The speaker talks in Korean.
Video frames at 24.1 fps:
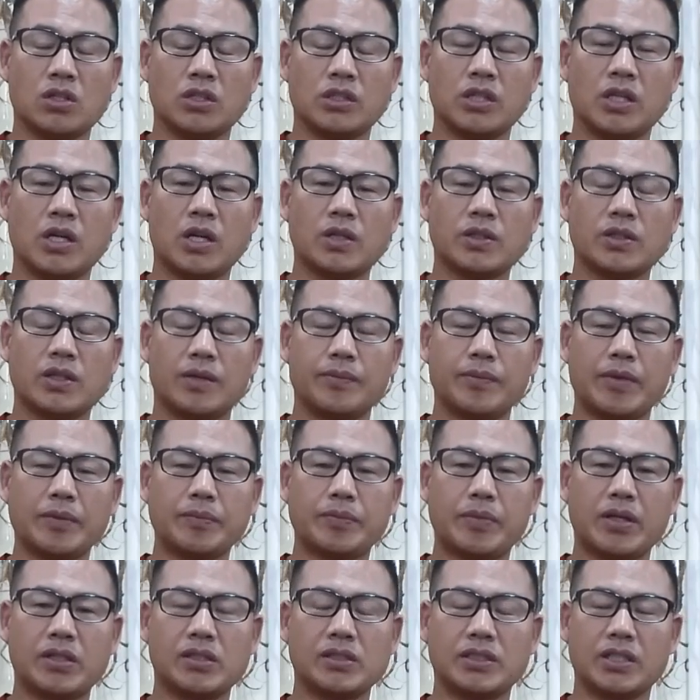그 혈압과
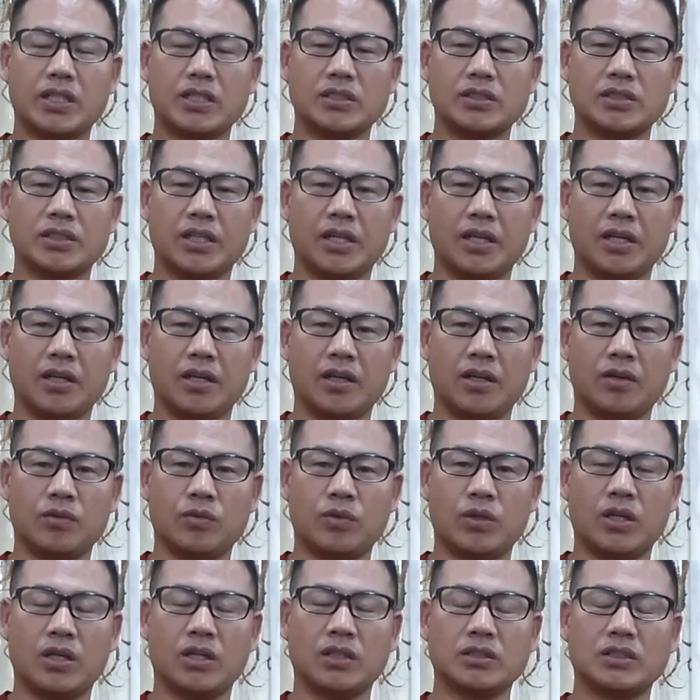맥박을 재는데
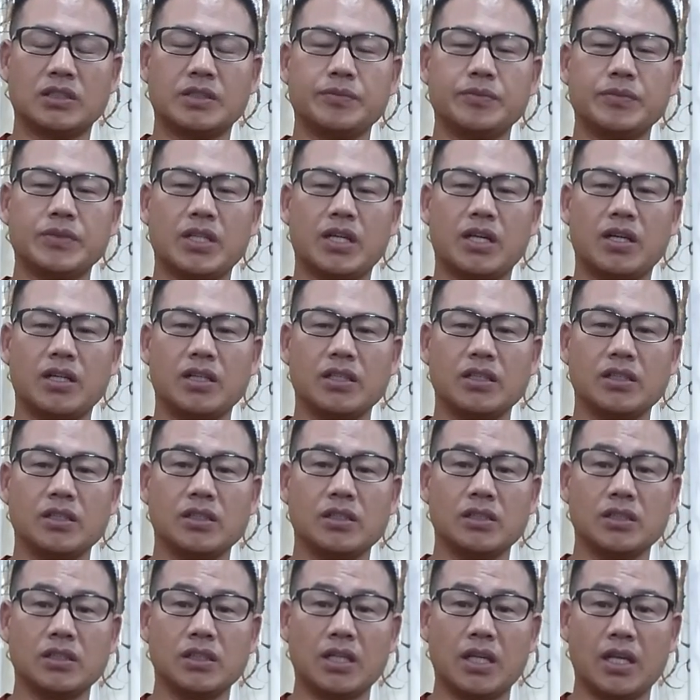와
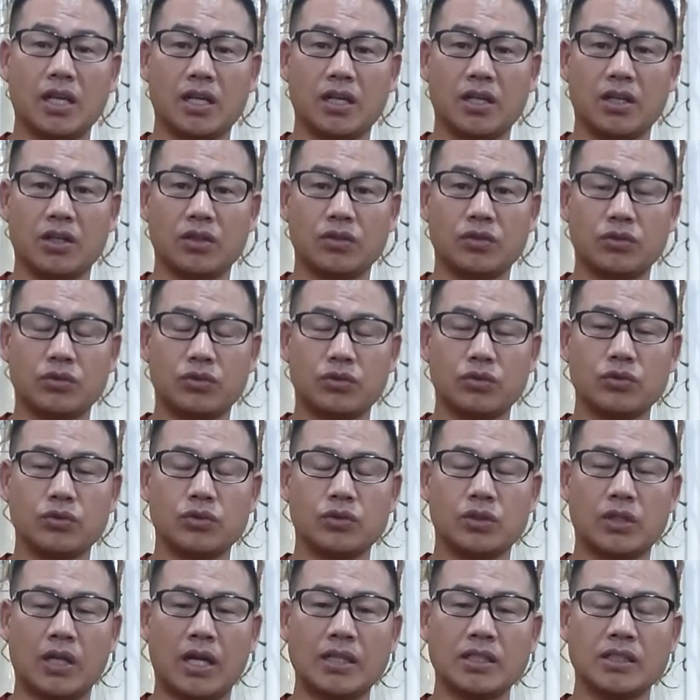심장의
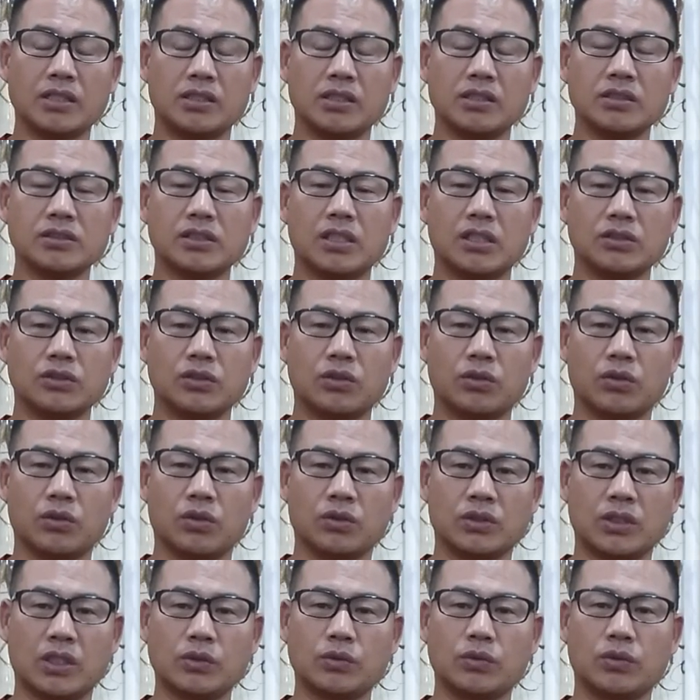수준은 아직
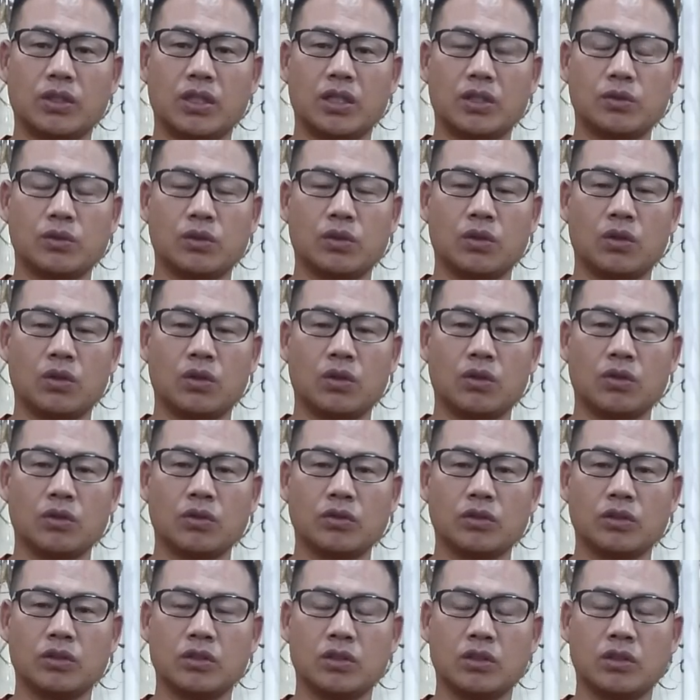정상적으로
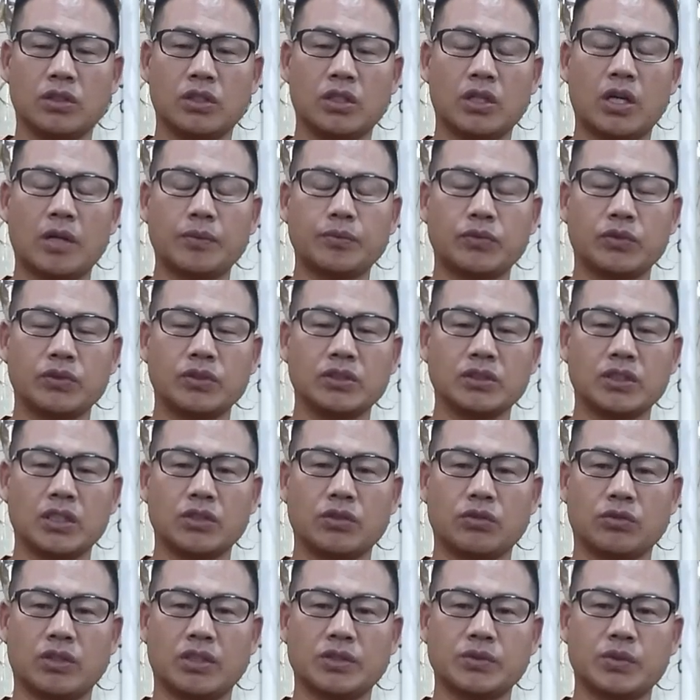작동하고 그 혈압도
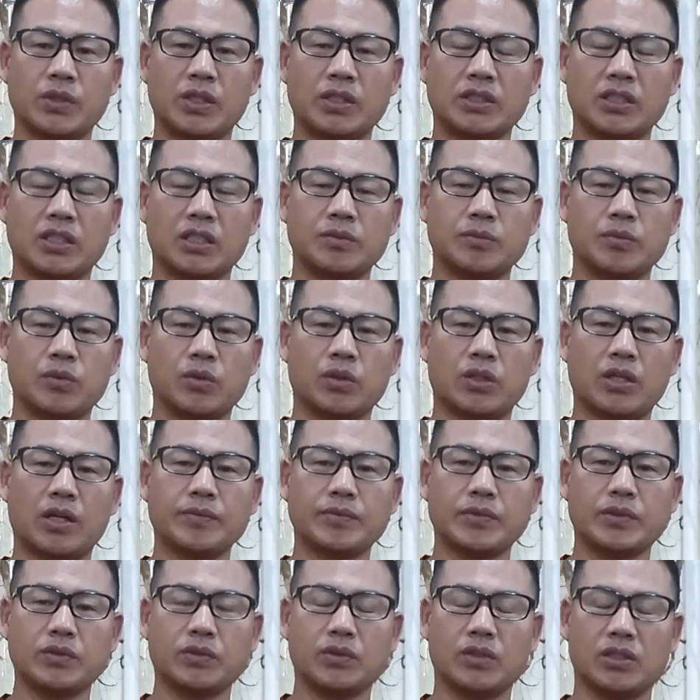정상적으로 작동한다는 거
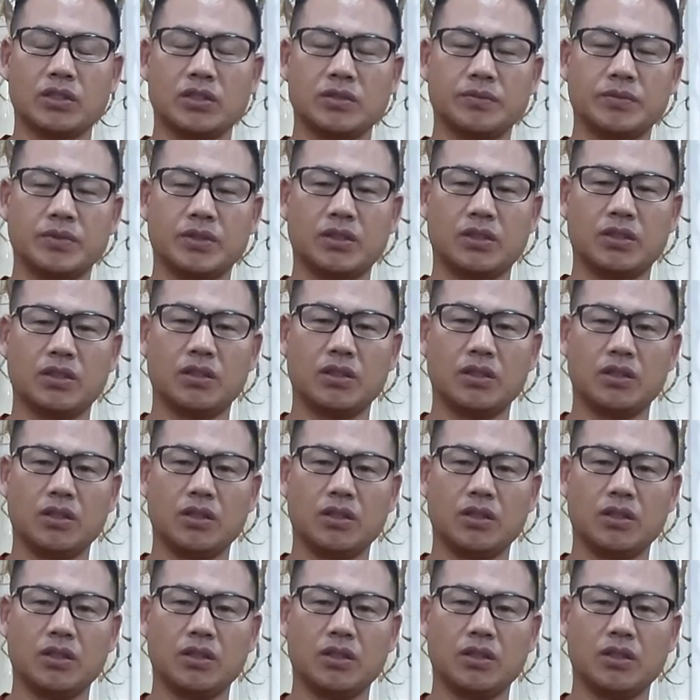깜짝 놀랐습니다.